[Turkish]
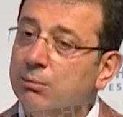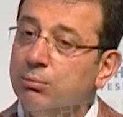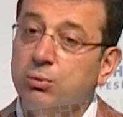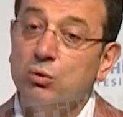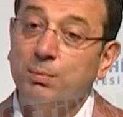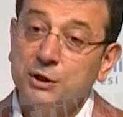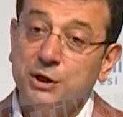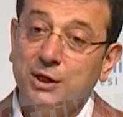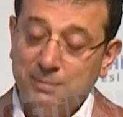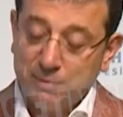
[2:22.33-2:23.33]
bunu
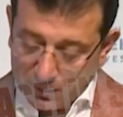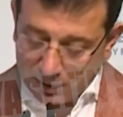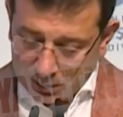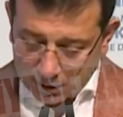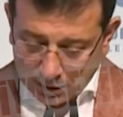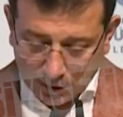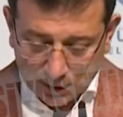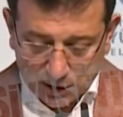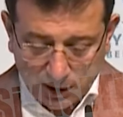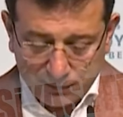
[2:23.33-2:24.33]
başarabilmenin
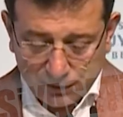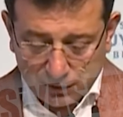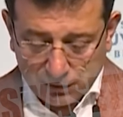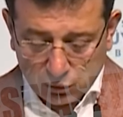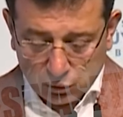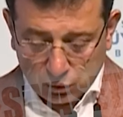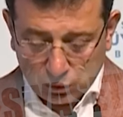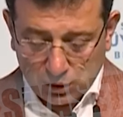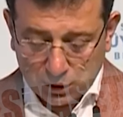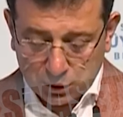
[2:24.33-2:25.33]
keyfini ve
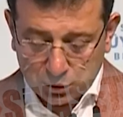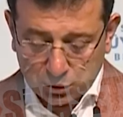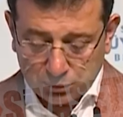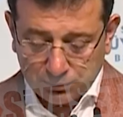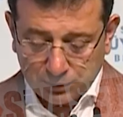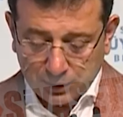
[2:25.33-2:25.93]
gururunu yaşıyorum.